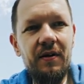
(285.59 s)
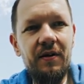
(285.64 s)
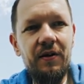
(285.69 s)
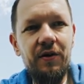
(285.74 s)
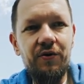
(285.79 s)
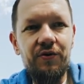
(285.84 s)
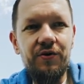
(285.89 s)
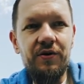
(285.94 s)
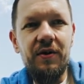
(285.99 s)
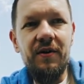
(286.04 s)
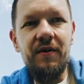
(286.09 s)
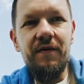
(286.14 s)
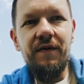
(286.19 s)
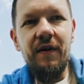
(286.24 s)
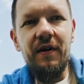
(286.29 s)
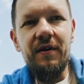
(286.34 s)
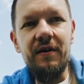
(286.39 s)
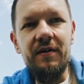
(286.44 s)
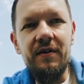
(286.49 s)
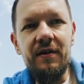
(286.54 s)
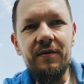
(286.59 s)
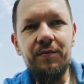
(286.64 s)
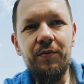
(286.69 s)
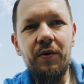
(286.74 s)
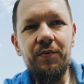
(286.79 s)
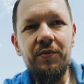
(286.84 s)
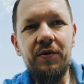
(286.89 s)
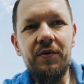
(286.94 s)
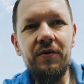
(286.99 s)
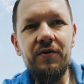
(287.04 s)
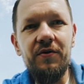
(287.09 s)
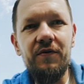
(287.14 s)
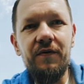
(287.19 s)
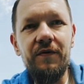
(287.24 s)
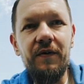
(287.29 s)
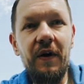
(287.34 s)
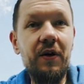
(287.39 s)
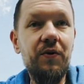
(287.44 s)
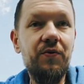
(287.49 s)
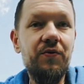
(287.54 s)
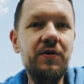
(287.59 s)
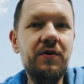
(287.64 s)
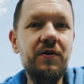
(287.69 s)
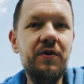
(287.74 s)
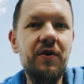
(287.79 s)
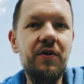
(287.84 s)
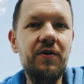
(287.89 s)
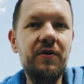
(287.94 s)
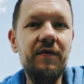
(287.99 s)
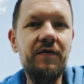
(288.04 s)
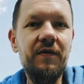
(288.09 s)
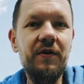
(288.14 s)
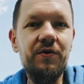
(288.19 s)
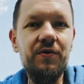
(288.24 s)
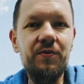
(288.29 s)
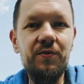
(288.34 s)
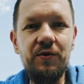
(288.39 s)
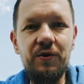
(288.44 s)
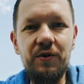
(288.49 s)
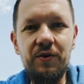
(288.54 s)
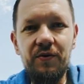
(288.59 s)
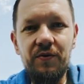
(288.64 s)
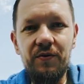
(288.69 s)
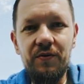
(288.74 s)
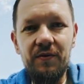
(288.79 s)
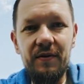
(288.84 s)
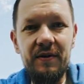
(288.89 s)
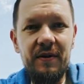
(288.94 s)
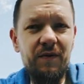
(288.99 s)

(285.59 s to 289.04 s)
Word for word: nieoczekiwanie nas popchnąć w jakąś stronę w naszym życiu,